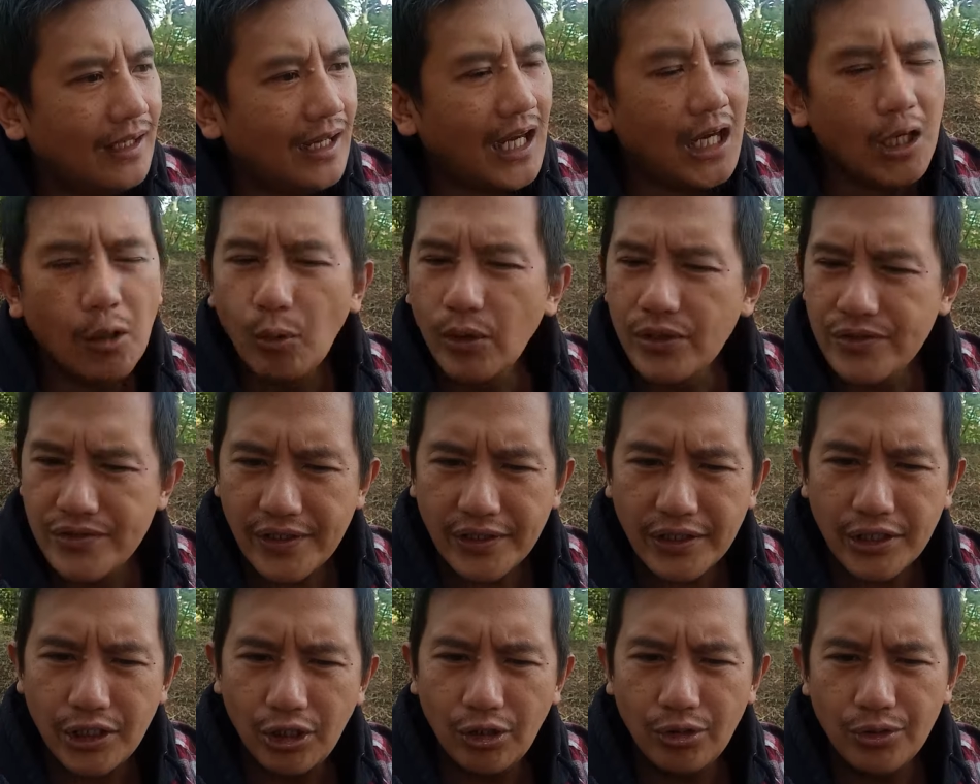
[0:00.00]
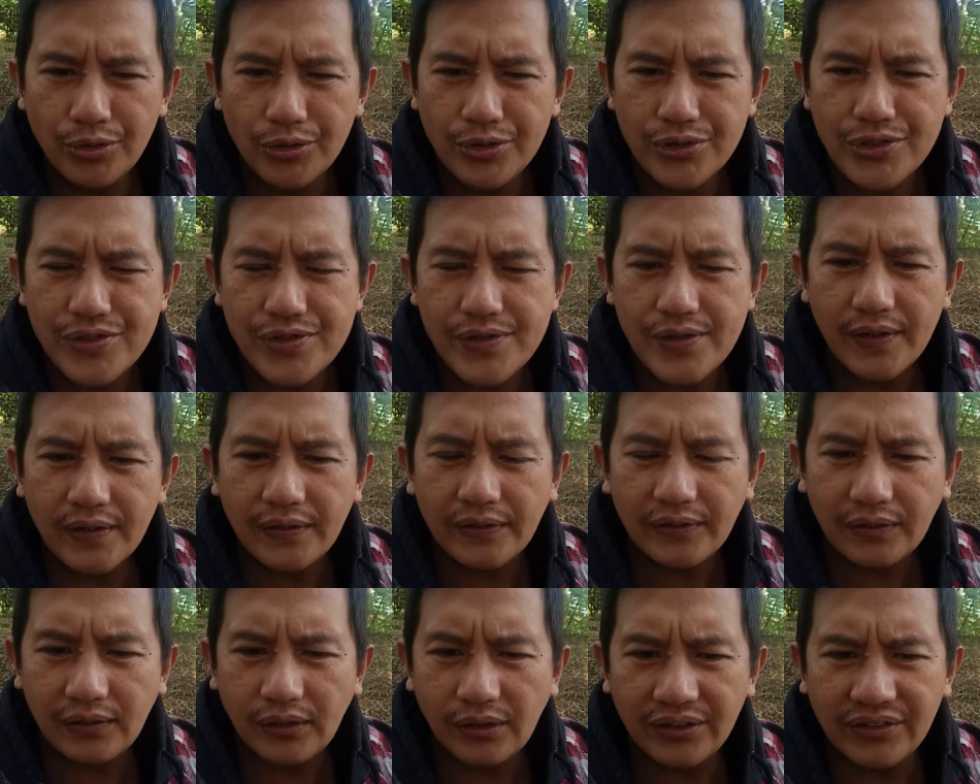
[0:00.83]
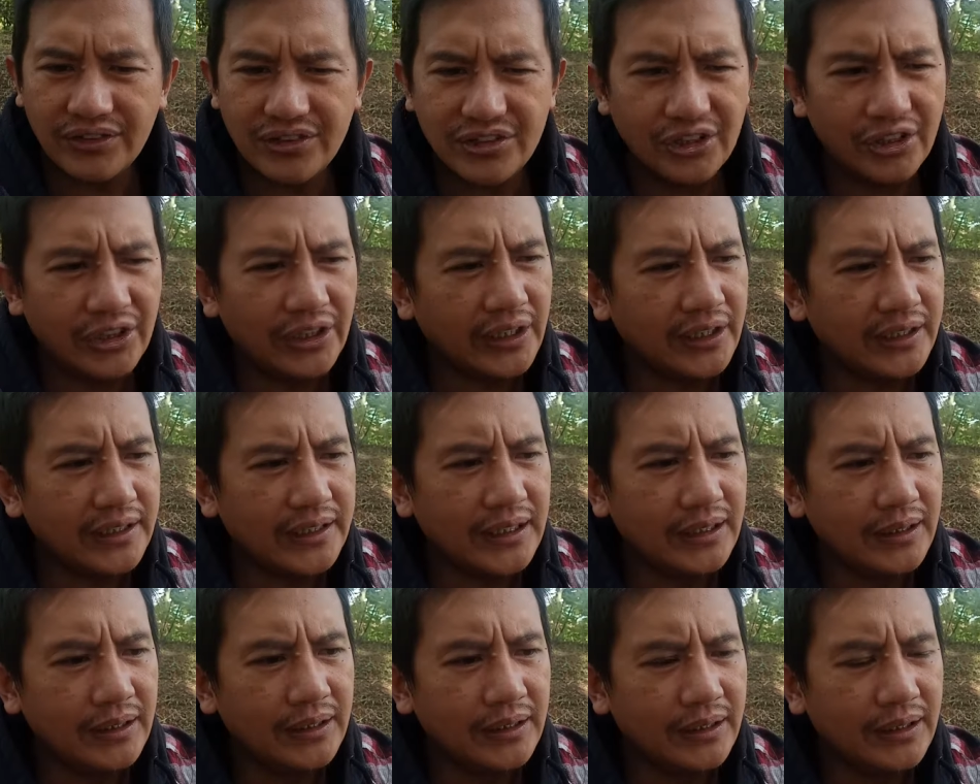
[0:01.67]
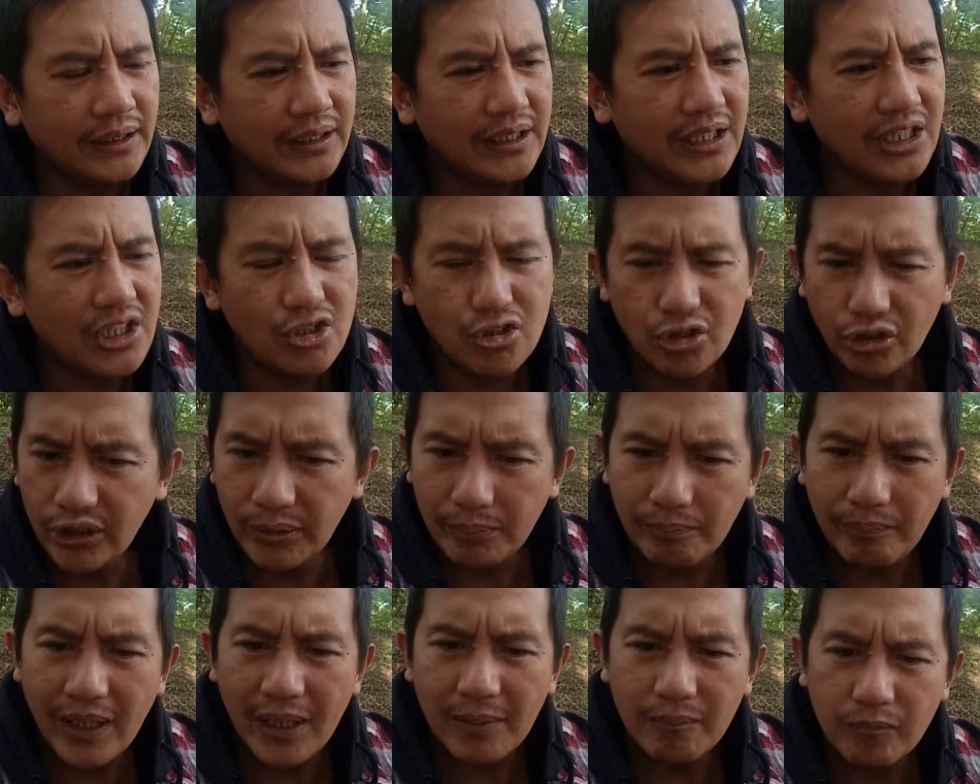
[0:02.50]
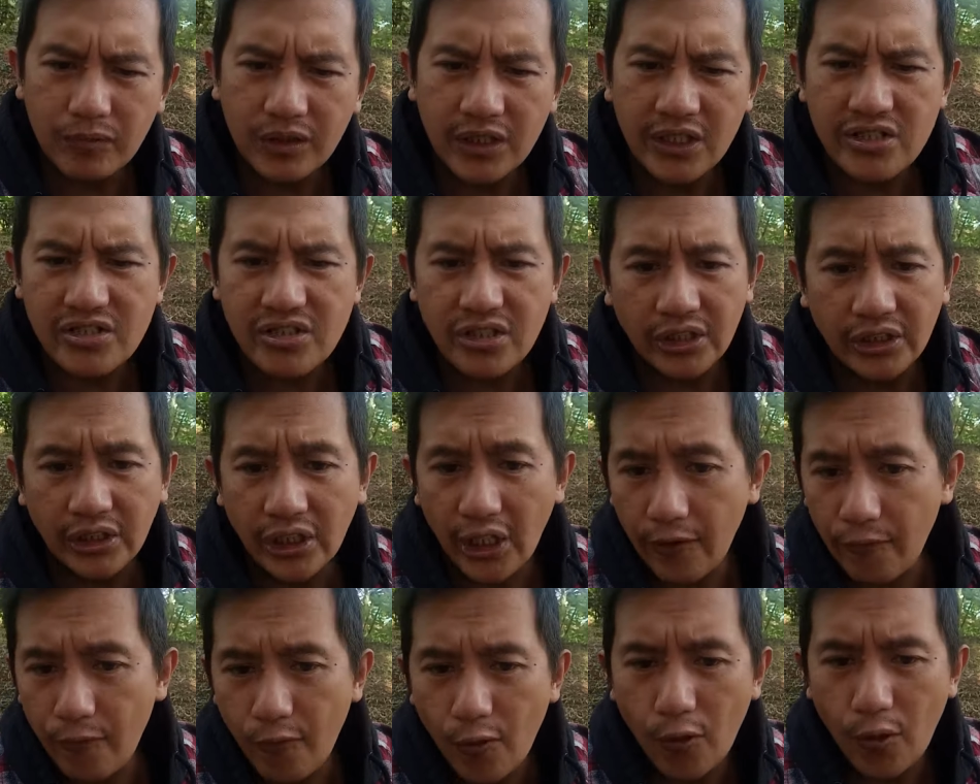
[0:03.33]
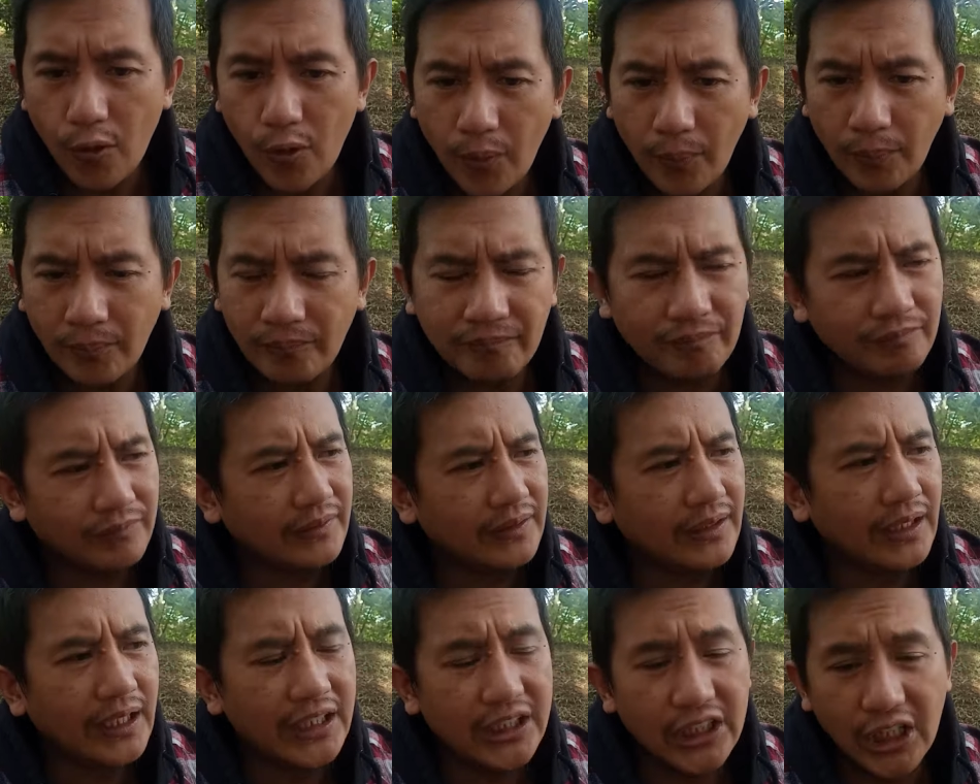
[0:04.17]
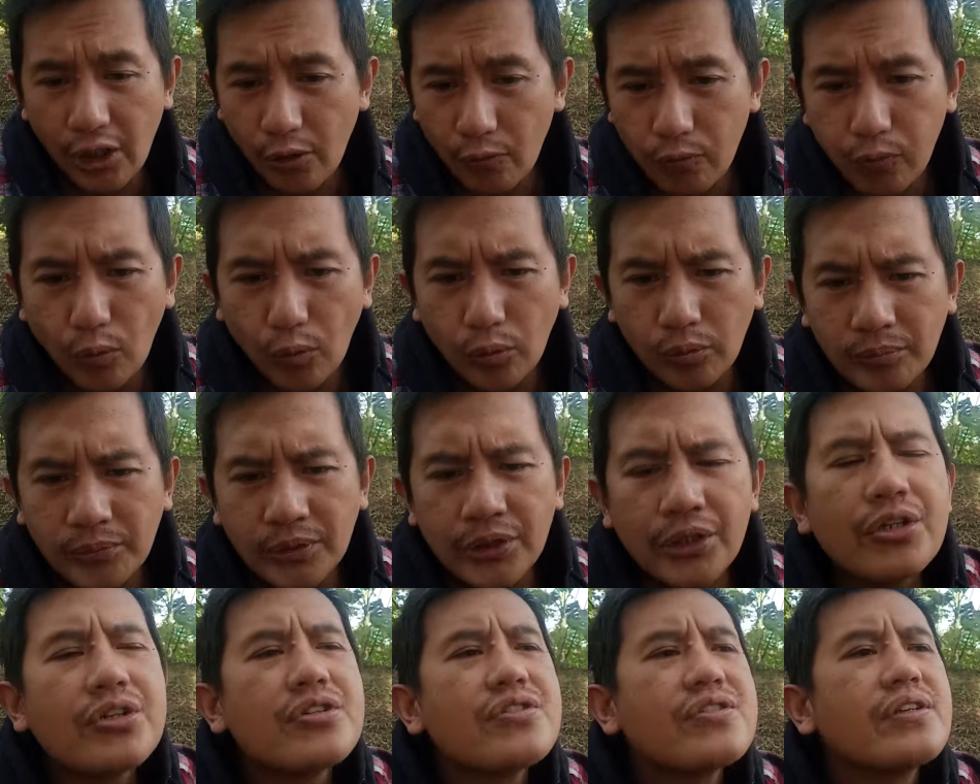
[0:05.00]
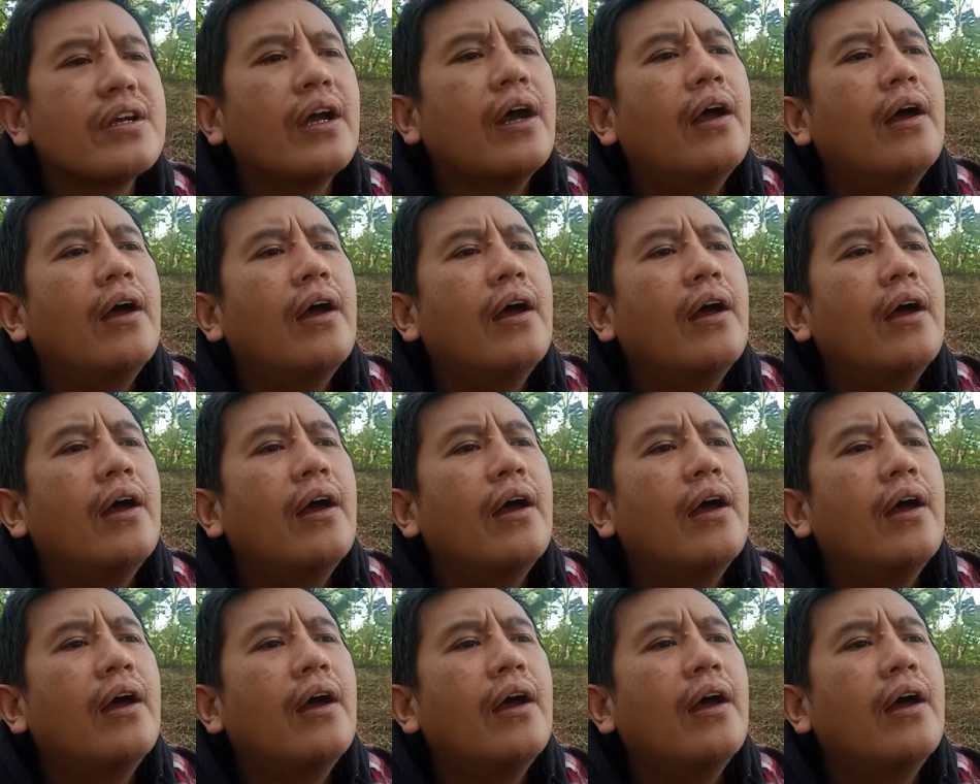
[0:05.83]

I was accused concerning the issue ti Baptist kan reform, dagiti reformers,